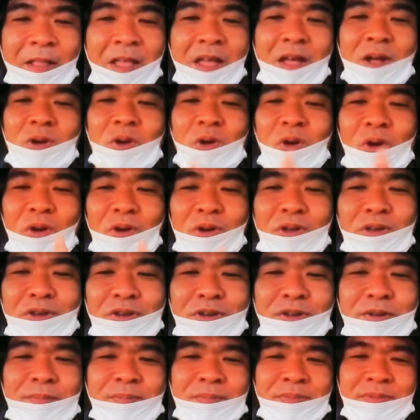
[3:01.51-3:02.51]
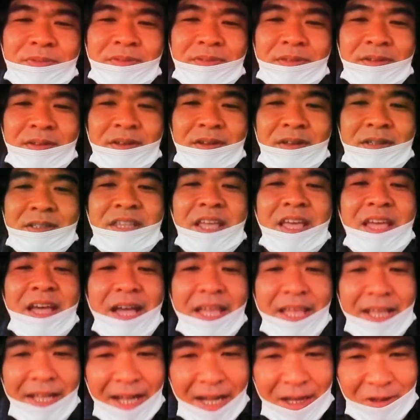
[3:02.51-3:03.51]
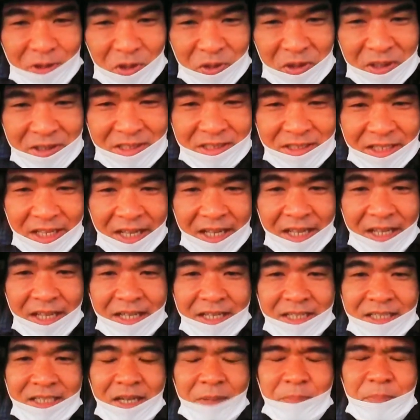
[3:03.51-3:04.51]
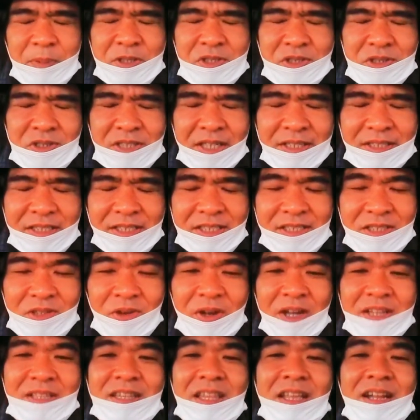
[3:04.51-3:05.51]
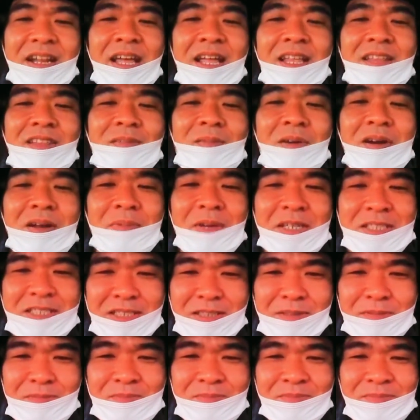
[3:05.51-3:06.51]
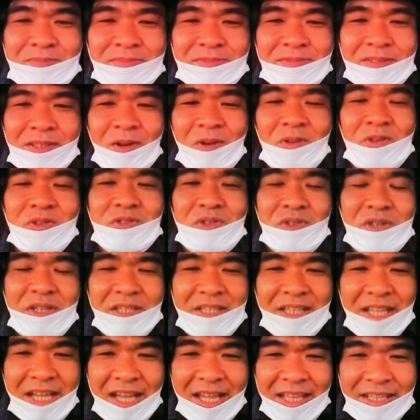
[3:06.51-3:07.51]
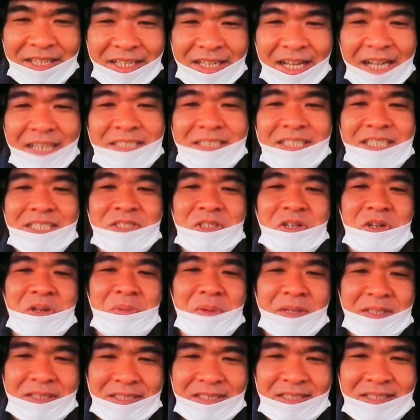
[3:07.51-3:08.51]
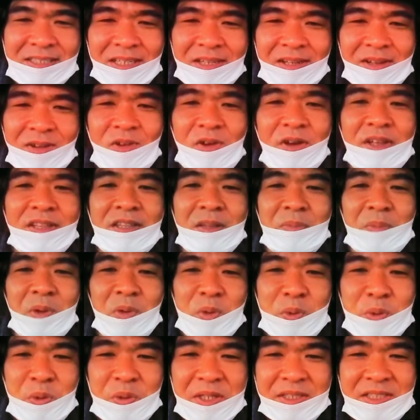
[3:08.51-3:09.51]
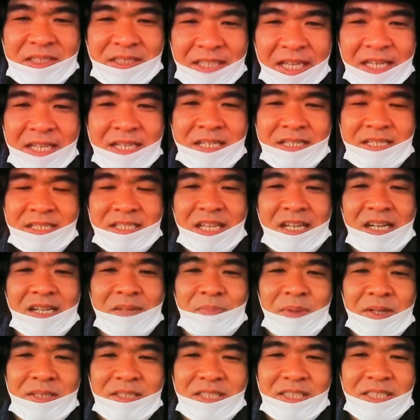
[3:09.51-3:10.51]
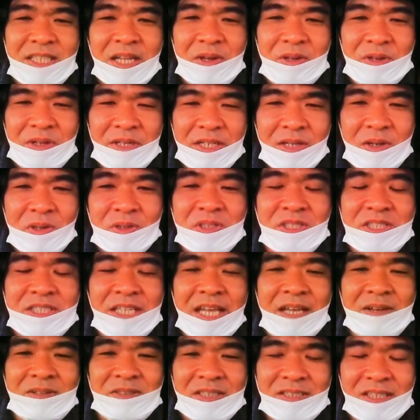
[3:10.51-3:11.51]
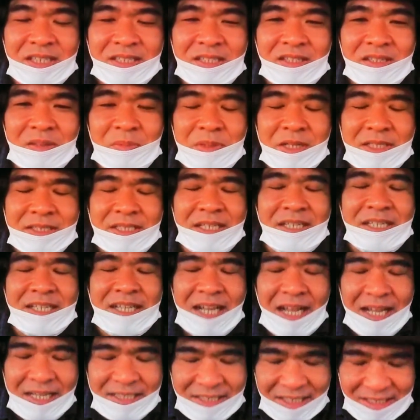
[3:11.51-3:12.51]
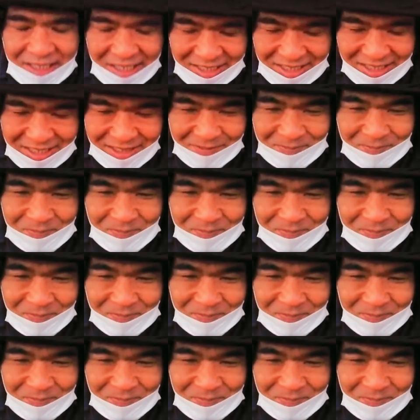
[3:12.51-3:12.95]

こういう出会いがあるとですね、やっぱ続けてきてよかったなと思います。本当に出会いに感謝しております。こうやって僕のですね、サラバンジ頼りにお付き合いくださってる皆さんに感謝です。